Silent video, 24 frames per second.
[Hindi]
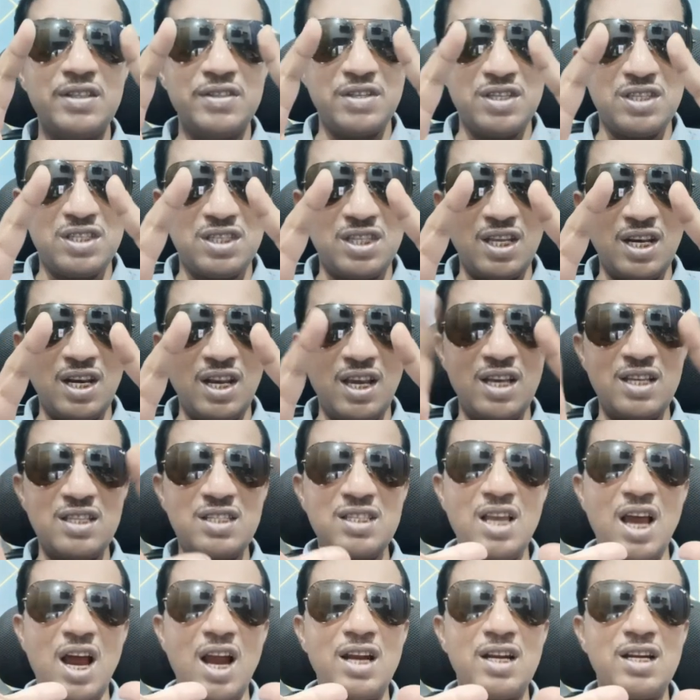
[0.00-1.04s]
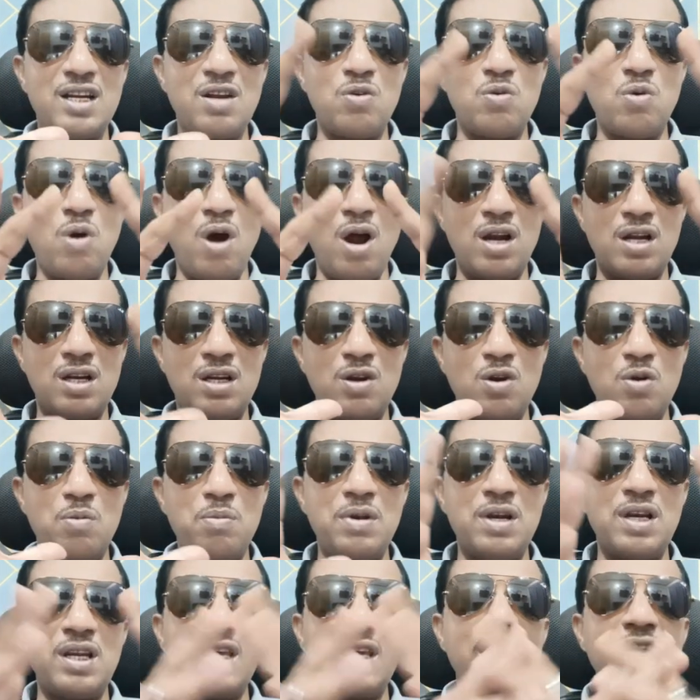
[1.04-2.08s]
जिस तरीके से आठ नौ आठ नौ
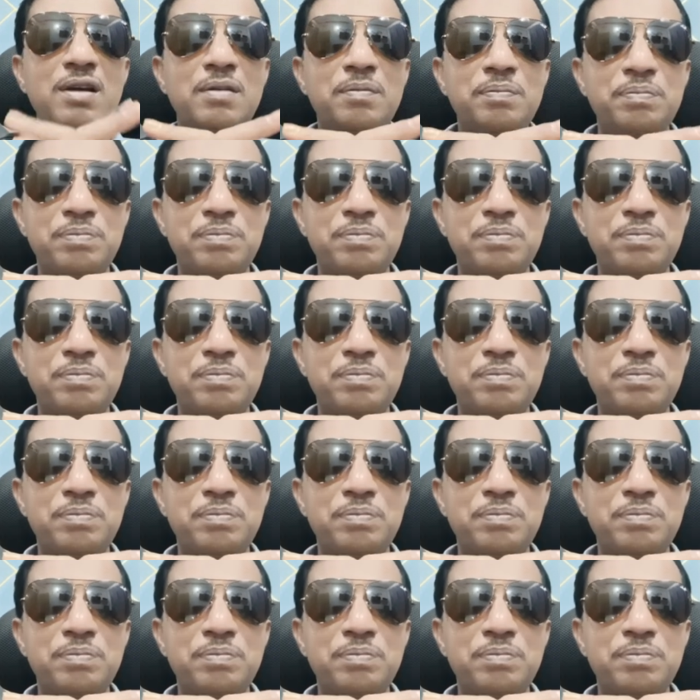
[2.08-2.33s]
मिलके